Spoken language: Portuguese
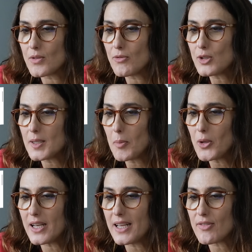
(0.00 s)
Você
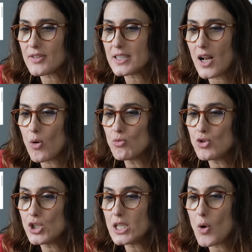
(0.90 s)
poderia fazer algum
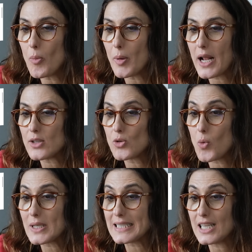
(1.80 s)
dia um prato
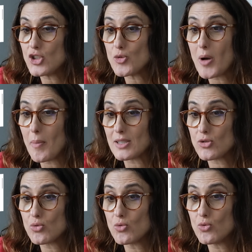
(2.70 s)
com azeite de
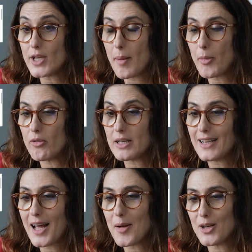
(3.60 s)
babaçu e
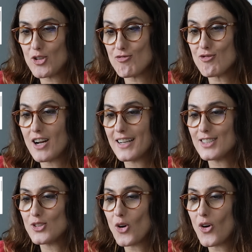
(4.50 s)
aproveitar para divulgar a
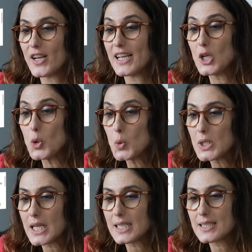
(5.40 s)
história e
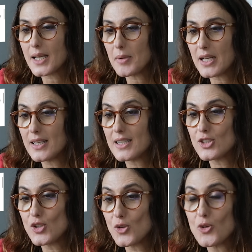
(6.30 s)
luta das quebradeiras
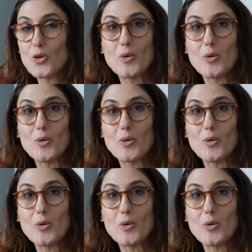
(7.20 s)
de coco